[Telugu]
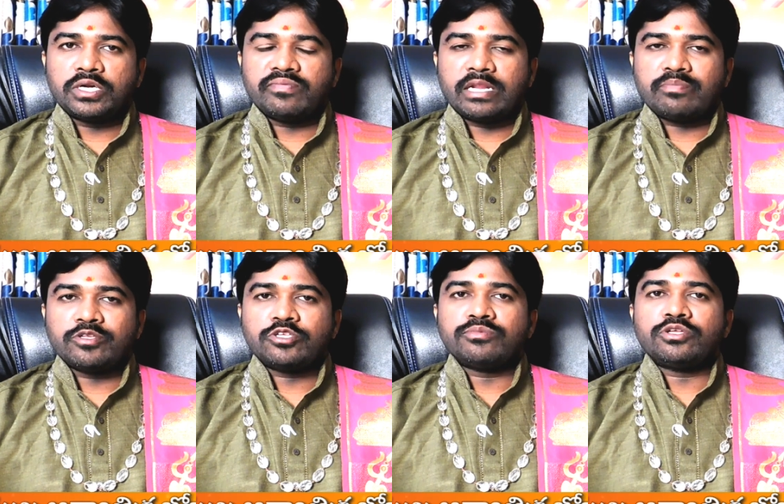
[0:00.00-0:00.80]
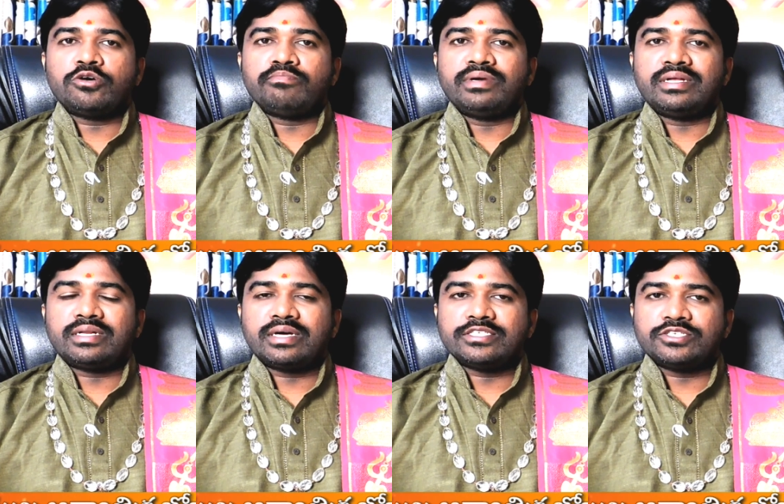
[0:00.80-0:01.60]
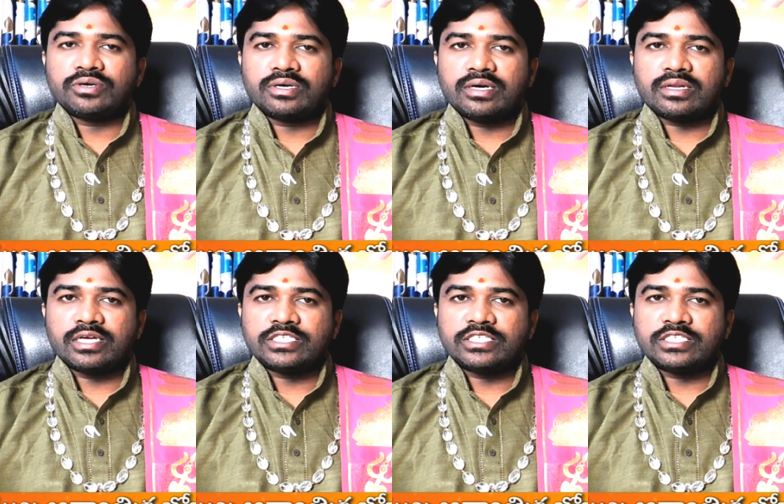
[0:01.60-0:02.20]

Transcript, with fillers: రెండు వేల పంతొమ్మిదిలో మీనరాశి యొక్క